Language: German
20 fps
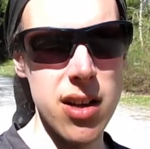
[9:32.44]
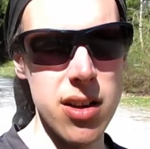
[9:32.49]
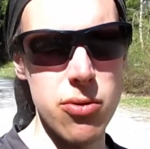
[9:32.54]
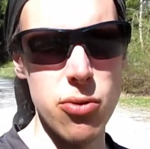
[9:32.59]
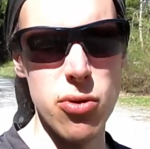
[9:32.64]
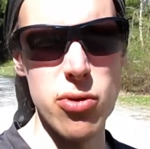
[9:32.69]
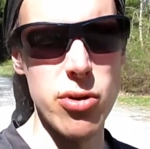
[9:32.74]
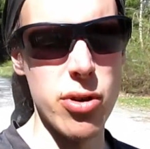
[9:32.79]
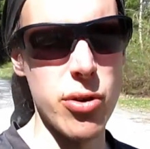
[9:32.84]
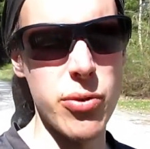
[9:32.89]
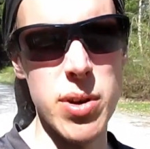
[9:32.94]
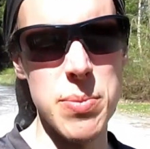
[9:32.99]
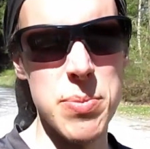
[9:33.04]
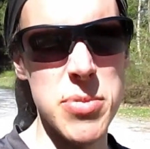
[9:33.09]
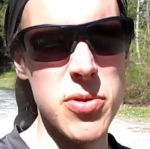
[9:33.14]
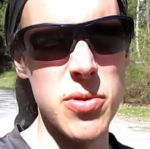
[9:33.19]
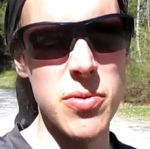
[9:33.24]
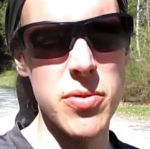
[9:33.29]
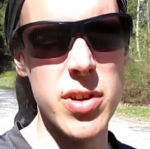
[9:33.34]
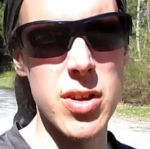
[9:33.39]
nur noch vier
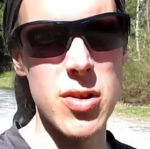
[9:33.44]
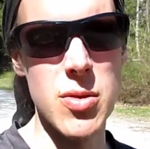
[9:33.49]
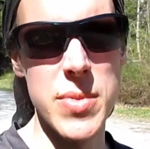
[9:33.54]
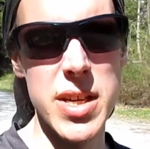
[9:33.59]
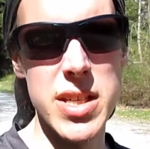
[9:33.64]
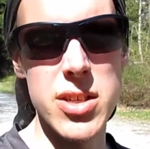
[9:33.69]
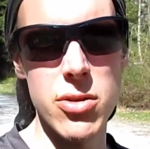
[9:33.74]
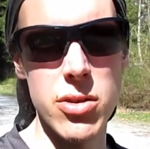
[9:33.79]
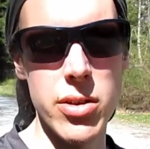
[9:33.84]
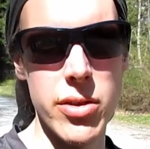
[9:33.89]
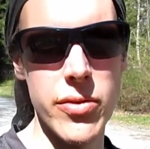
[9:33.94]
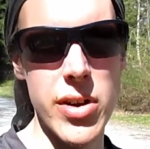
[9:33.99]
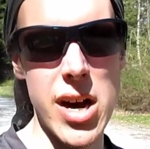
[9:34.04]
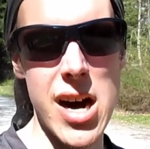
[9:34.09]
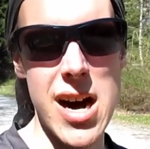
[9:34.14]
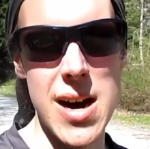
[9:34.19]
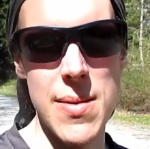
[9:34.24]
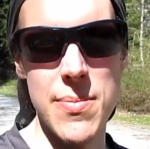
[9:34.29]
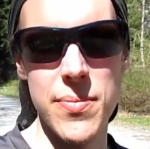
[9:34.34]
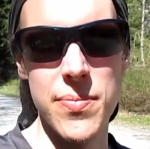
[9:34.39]
bis fünf Kilometer ungefähr
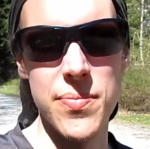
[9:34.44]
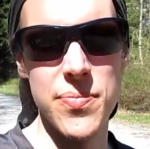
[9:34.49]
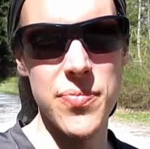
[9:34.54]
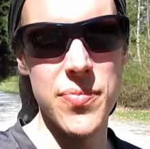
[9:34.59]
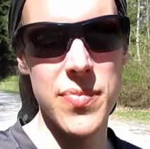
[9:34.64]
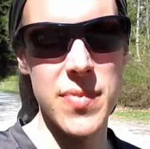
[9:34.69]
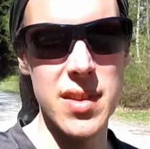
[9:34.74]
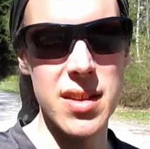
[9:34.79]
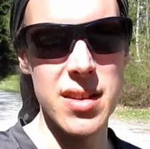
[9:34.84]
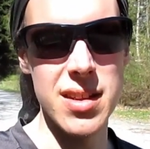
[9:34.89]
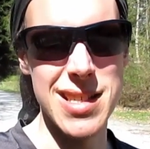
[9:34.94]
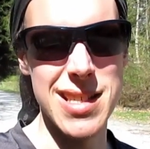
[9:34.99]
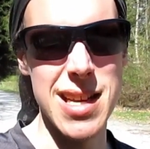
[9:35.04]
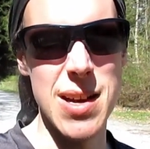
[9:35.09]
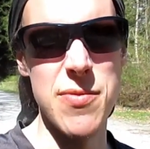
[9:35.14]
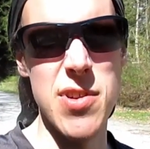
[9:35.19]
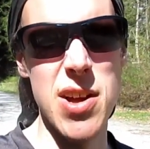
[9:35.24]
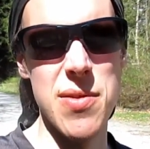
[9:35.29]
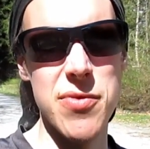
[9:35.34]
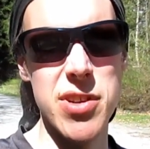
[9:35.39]
haben.
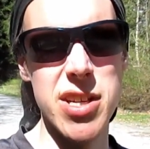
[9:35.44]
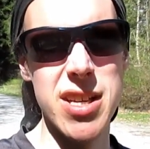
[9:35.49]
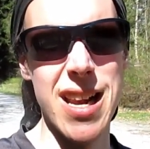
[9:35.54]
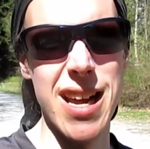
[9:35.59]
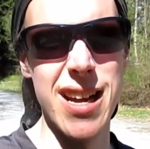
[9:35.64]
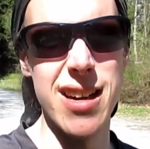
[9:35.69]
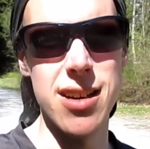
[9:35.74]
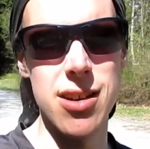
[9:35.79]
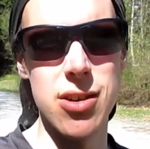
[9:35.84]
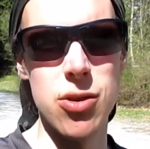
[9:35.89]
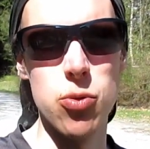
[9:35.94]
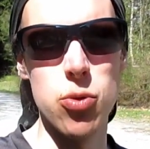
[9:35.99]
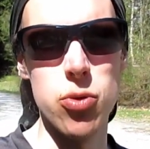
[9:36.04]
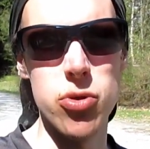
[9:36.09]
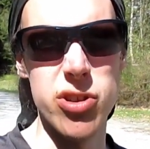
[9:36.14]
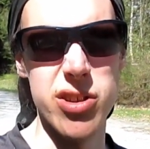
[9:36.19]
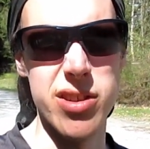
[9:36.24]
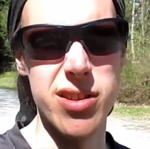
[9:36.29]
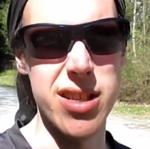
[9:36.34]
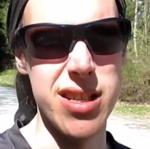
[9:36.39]
Deshalb werden wir die längere
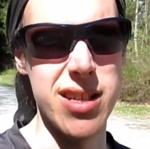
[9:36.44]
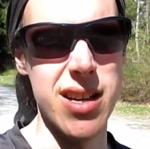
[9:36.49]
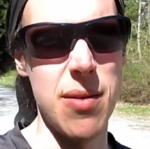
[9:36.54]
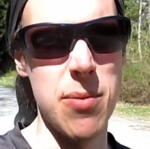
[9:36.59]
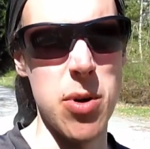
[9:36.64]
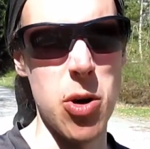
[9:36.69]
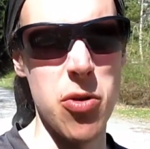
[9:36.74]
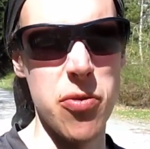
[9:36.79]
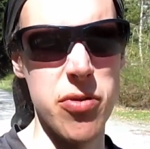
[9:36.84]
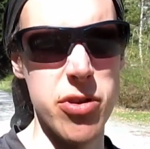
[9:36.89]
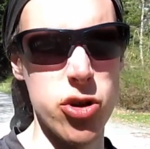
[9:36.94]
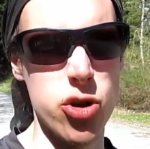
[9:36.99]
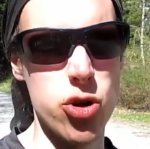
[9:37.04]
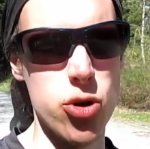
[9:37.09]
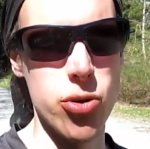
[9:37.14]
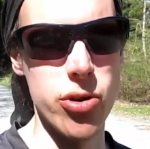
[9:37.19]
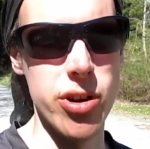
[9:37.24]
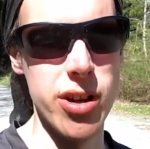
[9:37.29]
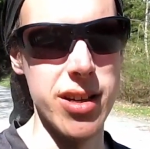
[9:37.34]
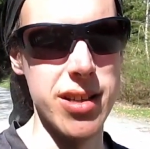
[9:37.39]
Route, die aber hoffentlich
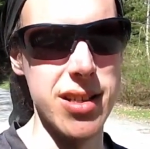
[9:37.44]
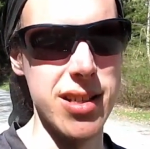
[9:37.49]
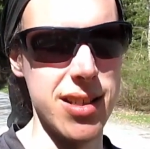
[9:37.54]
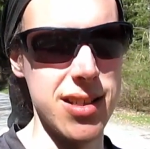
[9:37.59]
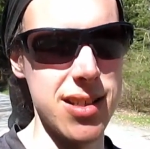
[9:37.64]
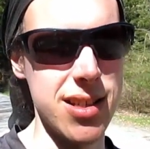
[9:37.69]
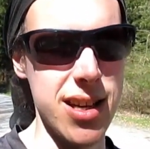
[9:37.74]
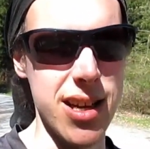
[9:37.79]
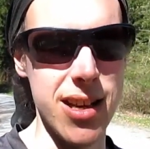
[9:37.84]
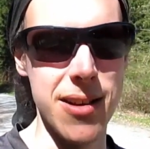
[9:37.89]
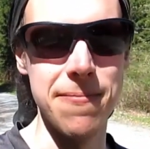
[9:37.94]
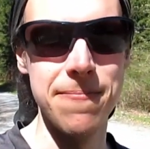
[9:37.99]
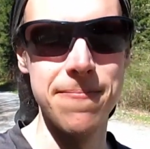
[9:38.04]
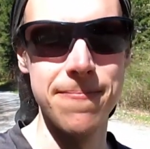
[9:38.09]
schöner ist, jetzt gehen.